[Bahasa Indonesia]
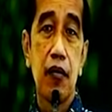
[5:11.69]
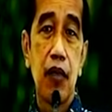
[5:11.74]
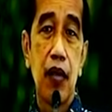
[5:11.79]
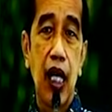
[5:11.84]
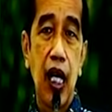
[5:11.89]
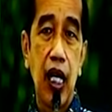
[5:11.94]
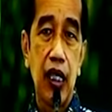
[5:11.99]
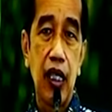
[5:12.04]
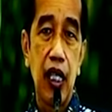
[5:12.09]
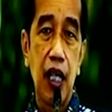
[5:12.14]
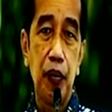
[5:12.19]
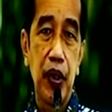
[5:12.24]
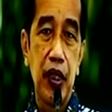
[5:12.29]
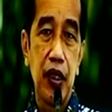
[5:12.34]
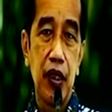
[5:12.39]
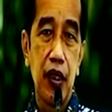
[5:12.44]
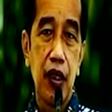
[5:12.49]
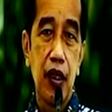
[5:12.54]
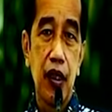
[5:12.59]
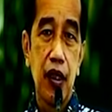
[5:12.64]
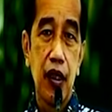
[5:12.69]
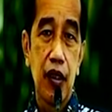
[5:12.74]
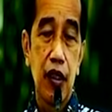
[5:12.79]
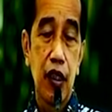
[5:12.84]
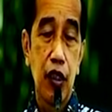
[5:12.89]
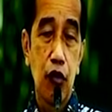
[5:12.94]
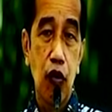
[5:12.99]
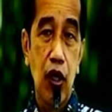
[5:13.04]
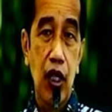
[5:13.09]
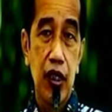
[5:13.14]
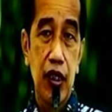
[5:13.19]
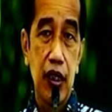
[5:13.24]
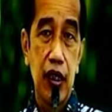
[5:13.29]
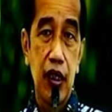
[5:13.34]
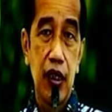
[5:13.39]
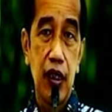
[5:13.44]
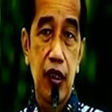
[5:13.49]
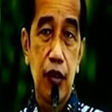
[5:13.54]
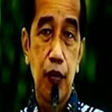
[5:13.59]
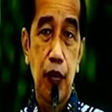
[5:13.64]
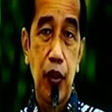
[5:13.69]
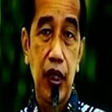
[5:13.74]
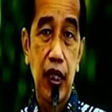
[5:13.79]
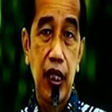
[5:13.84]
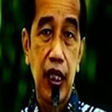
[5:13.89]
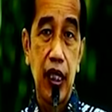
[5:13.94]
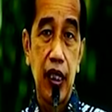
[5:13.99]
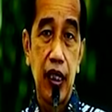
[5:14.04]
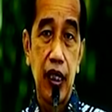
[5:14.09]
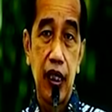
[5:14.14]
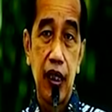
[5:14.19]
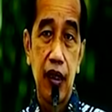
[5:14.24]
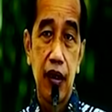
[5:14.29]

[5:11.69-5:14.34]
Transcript: menghadapi situasi seperti ini.